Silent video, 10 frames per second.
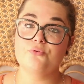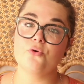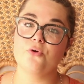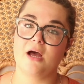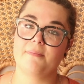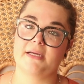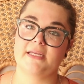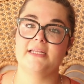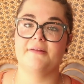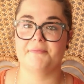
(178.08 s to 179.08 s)
Pour le
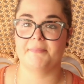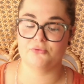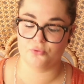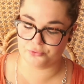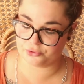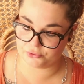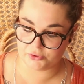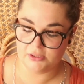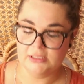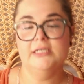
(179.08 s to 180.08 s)
après, il n'avait pas trop
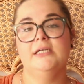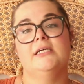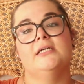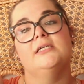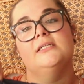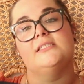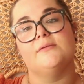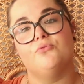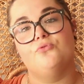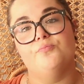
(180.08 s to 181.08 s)
chaud.
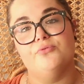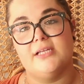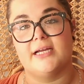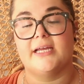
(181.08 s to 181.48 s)
C'est beaucoup plus